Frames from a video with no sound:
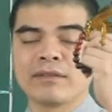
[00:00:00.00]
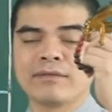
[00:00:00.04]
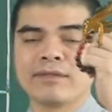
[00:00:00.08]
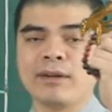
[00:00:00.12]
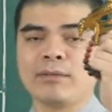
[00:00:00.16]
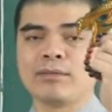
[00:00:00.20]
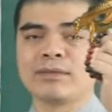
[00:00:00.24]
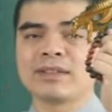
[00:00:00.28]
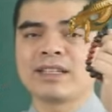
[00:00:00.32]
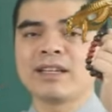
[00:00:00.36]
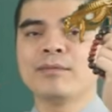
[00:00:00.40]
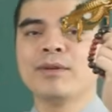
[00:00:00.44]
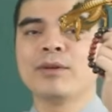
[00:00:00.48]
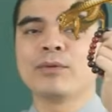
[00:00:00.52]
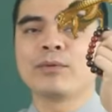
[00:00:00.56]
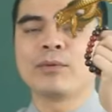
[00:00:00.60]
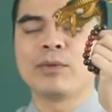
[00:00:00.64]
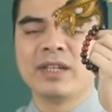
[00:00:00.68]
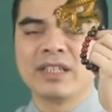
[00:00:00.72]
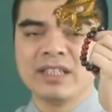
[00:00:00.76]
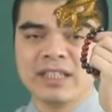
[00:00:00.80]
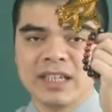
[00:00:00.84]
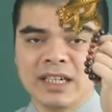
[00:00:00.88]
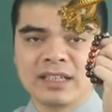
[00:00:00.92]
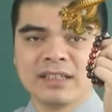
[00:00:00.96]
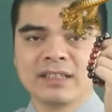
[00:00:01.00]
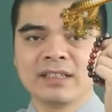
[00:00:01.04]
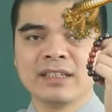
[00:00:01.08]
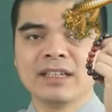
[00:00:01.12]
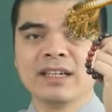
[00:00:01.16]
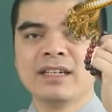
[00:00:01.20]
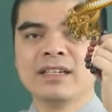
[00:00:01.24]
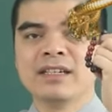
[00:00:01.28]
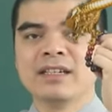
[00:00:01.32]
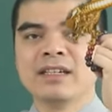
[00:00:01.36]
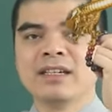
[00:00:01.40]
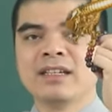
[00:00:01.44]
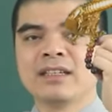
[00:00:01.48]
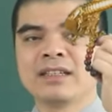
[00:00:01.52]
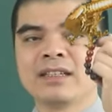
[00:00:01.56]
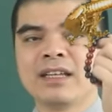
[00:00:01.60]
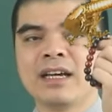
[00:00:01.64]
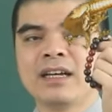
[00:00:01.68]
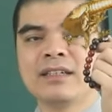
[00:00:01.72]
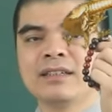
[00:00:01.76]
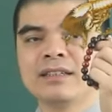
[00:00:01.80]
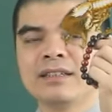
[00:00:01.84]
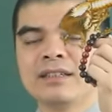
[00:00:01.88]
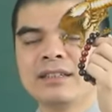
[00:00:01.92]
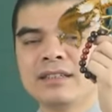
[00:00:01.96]
cái vòng tam hợp quý nhân
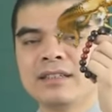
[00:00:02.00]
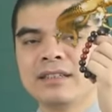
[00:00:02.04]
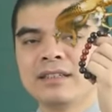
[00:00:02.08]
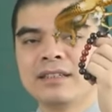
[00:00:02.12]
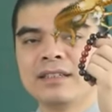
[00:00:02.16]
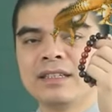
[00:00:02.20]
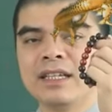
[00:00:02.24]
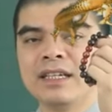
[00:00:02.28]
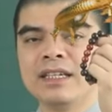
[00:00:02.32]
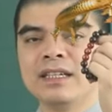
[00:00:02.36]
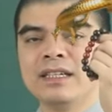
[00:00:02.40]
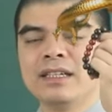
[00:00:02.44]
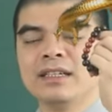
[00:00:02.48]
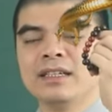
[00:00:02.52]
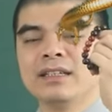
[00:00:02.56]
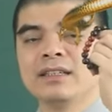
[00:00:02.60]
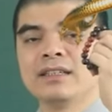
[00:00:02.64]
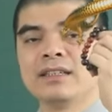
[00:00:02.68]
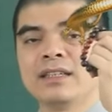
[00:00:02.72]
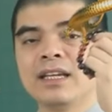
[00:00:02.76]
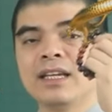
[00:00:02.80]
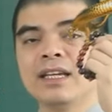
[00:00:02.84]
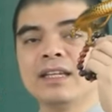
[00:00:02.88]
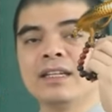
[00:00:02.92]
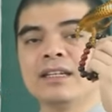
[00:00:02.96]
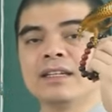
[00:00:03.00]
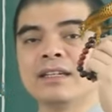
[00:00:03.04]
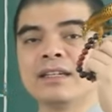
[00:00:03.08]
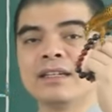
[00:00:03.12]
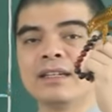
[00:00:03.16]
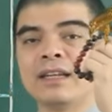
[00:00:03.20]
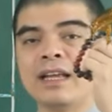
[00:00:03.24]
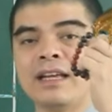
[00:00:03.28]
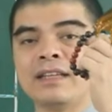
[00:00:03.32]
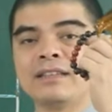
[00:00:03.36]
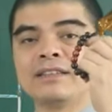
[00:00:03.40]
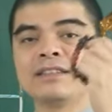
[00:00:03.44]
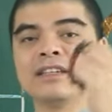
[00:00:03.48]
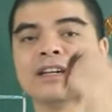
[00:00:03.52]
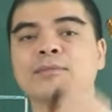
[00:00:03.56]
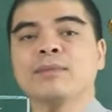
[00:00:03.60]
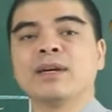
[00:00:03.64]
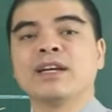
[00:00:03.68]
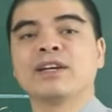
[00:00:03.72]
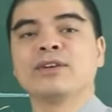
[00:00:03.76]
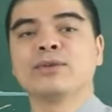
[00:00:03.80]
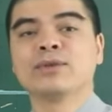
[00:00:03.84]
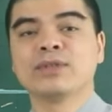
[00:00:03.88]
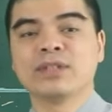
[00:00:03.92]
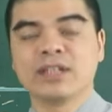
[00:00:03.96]
thân tý thìn để trợ
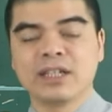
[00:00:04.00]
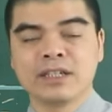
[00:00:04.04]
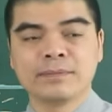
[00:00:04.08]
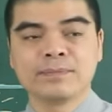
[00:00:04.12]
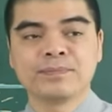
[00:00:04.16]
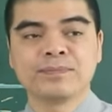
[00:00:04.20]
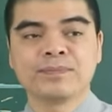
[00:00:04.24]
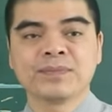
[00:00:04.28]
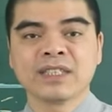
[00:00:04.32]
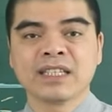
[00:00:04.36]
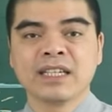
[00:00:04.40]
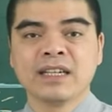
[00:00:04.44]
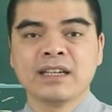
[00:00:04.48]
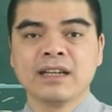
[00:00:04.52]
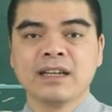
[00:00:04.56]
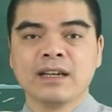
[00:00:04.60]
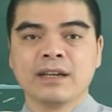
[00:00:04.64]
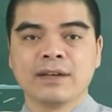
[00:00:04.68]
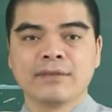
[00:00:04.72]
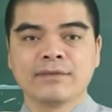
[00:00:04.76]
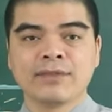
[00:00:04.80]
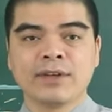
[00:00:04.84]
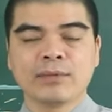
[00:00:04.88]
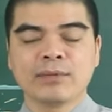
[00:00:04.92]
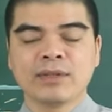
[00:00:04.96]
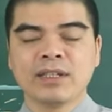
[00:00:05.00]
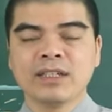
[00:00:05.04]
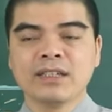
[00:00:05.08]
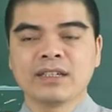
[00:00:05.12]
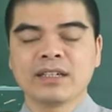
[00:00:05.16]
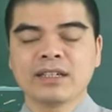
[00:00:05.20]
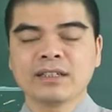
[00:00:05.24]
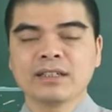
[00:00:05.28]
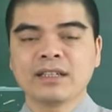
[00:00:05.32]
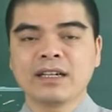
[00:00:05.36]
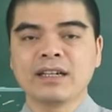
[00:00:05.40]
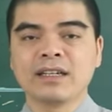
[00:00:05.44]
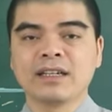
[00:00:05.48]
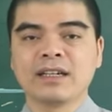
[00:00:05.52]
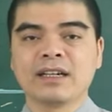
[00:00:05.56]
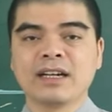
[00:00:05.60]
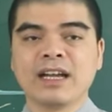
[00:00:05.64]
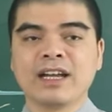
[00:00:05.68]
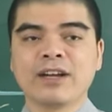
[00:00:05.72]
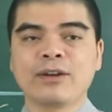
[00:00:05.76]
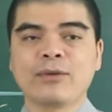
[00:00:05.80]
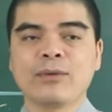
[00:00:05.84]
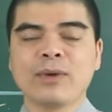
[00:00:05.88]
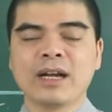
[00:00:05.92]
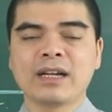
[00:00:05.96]
mệnh hộ thân Vòng đã được các thầy
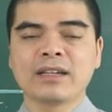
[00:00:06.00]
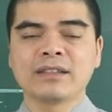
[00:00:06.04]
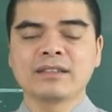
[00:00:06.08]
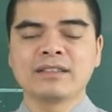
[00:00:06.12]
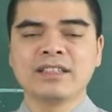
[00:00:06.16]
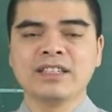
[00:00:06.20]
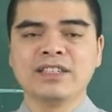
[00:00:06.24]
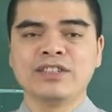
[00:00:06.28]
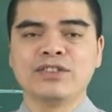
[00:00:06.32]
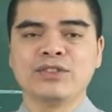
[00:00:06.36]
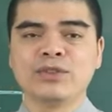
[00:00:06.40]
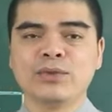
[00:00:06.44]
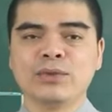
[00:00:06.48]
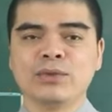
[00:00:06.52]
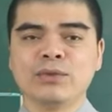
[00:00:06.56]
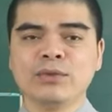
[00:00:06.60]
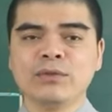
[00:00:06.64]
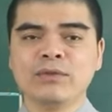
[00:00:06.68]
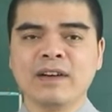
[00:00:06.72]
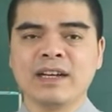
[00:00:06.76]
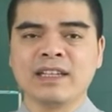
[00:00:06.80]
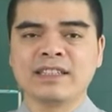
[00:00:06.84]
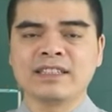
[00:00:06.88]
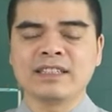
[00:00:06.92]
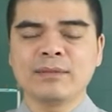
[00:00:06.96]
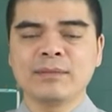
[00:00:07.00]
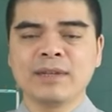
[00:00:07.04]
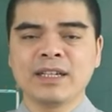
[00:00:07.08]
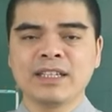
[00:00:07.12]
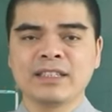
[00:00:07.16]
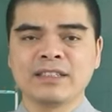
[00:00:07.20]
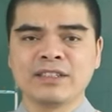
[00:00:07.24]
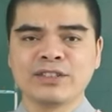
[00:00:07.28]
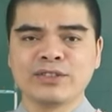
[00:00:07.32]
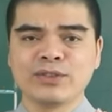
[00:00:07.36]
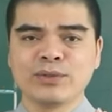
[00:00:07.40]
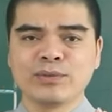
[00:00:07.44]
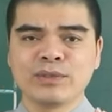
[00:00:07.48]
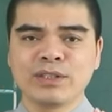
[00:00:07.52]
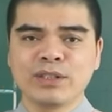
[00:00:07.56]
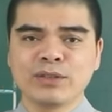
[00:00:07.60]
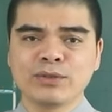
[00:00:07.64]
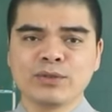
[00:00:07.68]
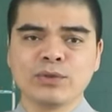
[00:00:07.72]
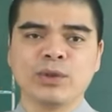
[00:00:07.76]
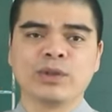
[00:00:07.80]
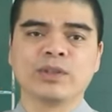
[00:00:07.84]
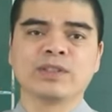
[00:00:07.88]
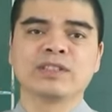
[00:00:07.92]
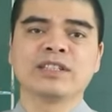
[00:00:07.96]
khai quang chỉ chú và xem ngày sử dụng theo
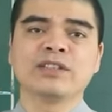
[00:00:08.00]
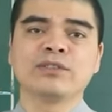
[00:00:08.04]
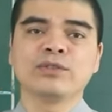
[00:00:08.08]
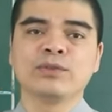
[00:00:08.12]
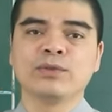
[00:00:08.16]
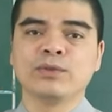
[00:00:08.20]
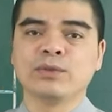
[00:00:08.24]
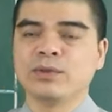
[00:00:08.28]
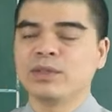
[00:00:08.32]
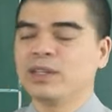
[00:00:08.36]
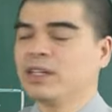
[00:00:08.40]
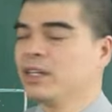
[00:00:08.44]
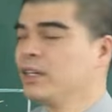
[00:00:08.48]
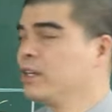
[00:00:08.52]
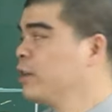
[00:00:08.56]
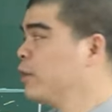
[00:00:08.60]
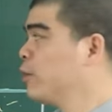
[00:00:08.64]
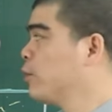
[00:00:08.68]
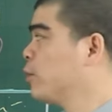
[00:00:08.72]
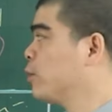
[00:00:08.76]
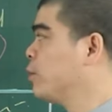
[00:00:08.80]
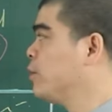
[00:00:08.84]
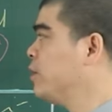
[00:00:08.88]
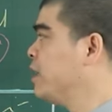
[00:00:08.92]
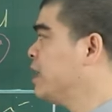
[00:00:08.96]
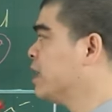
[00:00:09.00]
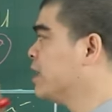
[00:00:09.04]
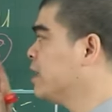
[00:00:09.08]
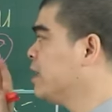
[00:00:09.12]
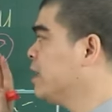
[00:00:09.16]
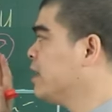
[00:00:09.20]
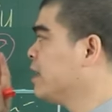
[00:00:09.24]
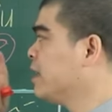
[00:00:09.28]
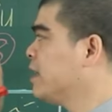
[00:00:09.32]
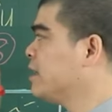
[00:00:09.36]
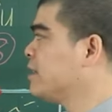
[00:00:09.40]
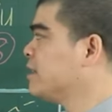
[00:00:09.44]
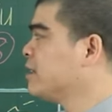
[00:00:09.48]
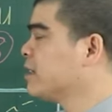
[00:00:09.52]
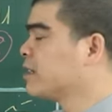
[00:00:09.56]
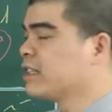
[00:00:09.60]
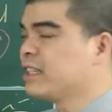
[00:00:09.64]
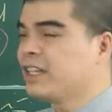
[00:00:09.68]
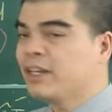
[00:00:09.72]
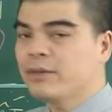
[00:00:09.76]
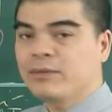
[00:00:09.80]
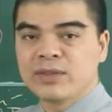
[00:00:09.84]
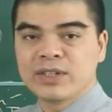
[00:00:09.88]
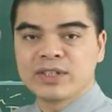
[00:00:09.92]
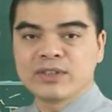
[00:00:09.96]
tuổi của gia chủ. Quý vị cứ liên hệ trực
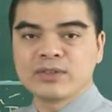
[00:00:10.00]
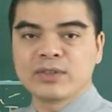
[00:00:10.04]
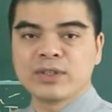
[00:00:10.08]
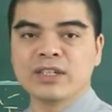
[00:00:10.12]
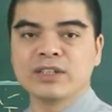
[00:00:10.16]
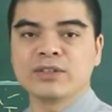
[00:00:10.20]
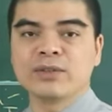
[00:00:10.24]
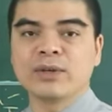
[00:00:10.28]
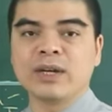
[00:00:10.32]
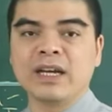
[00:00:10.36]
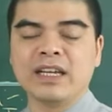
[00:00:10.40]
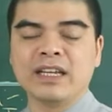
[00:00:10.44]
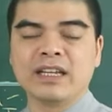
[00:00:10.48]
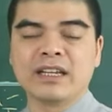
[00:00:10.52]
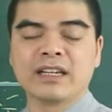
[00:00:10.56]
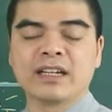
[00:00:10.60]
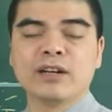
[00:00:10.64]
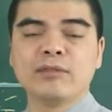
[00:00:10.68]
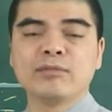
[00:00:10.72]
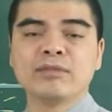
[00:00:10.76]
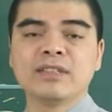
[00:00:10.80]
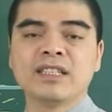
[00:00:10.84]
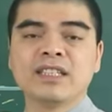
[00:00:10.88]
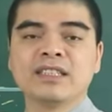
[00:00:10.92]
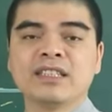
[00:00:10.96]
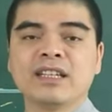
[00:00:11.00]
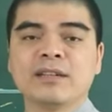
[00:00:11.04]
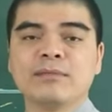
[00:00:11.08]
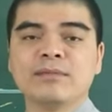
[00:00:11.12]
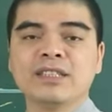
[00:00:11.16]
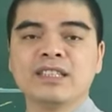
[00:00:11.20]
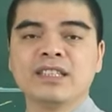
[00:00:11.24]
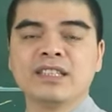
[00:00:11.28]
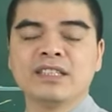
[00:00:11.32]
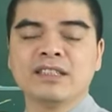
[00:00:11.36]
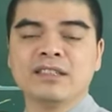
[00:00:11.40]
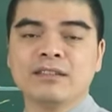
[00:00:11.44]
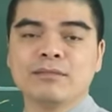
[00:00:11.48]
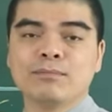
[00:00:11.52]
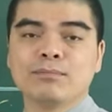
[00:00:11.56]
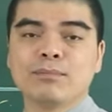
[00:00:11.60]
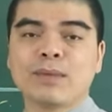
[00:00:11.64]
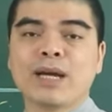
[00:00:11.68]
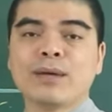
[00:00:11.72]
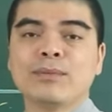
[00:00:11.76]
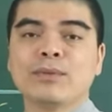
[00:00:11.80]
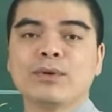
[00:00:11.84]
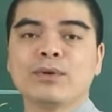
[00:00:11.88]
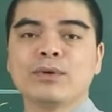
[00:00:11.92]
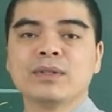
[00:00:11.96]
tiếp với số điện thoại 0989
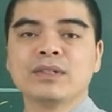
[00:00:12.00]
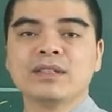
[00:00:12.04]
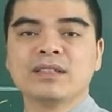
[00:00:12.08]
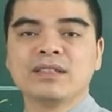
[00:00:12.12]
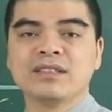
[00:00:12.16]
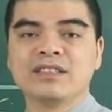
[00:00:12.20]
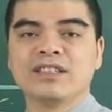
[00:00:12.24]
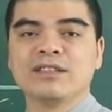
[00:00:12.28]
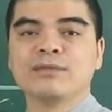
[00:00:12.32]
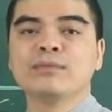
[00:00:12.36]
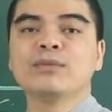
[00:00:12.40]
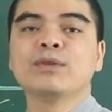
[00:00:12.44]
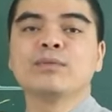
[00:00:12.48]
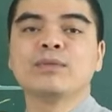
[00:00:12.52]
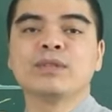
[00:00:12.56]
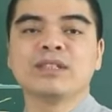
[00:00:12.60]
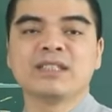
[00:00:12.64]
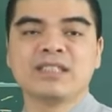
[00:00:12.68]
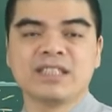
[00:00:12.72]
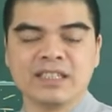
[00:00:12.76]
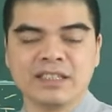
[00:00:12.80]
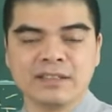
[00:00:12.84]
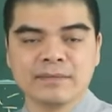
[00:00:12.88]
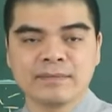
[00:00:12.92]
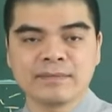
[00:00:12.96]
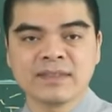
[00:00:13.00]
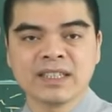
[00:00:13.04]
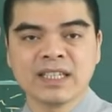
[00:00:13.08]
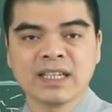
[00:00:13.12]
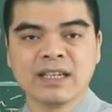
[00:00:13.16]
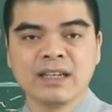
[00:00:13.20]
34 9119